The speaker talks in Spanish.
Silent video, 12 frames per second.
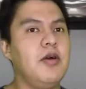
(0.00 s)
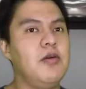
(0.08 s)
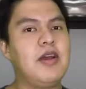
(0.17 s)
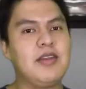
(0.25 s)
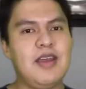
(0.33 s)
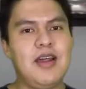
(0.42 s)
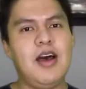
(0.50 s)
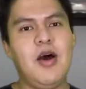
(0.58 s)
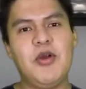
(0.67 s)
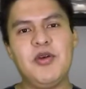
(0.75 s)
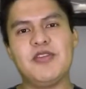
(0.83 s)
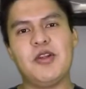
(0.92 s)
Hola, ¿qué tal
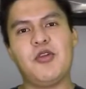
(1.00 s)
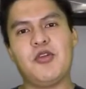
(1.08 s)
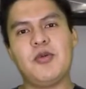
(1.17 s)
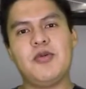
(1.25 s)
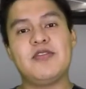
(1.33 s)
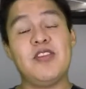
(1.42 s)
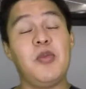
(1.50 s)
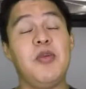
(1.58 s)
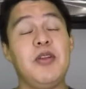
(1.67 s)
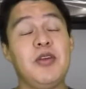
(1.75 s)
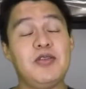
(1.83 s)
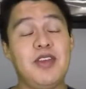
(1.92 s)
amigos de los Rockviews? y
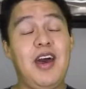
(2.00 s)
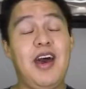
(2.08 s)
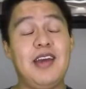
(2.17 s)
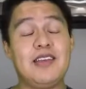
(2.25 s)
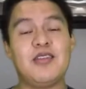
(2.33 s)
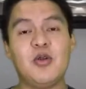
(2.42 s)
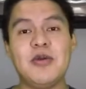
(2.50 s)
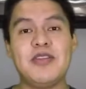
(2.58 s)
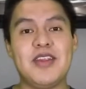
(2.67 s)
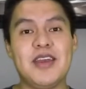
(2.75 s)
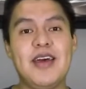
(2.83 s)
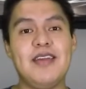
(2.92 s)
bienvenidos a esta nueva
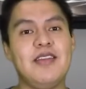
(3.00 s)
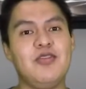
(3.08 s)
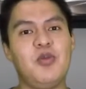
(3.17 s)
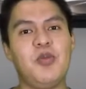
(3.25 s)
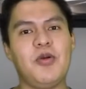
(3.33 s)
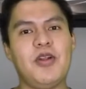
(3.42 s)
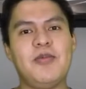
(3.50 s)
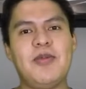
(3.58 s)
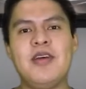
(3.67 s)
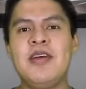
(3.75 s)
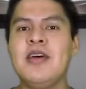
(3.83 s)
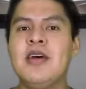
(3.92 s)
entrega de su
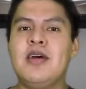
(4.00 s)
programa